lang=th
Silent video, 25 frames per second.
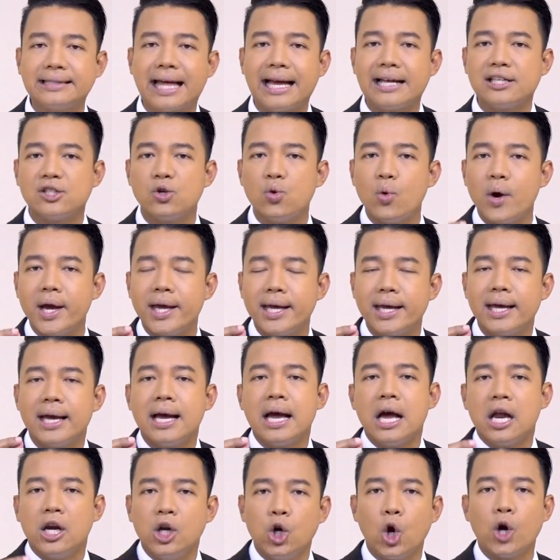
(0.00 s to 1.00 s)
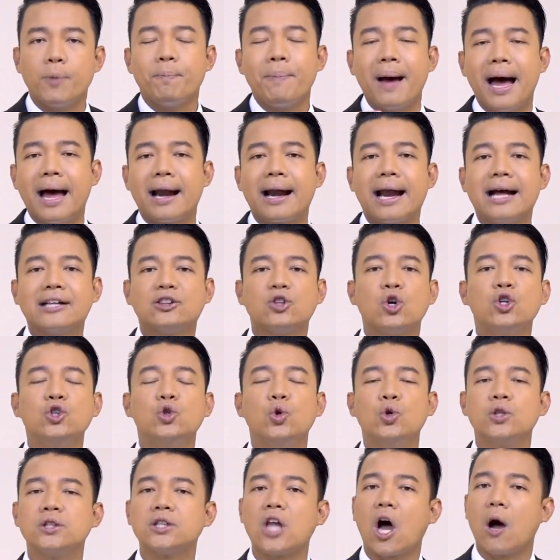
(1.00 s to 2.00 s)
แต่ช่วยลดภาระต้น
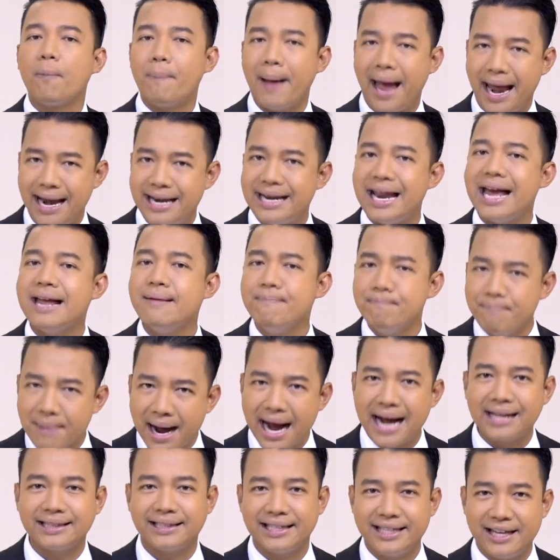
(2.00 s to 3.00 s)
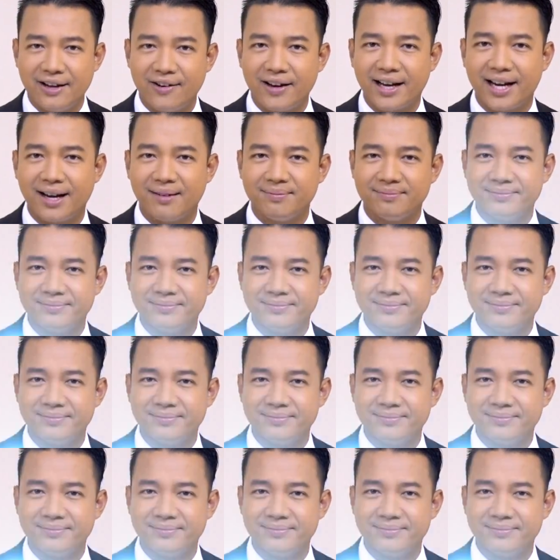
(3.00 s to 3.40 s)
ทุนต่อแผ่นได้มากทีเดียวละครั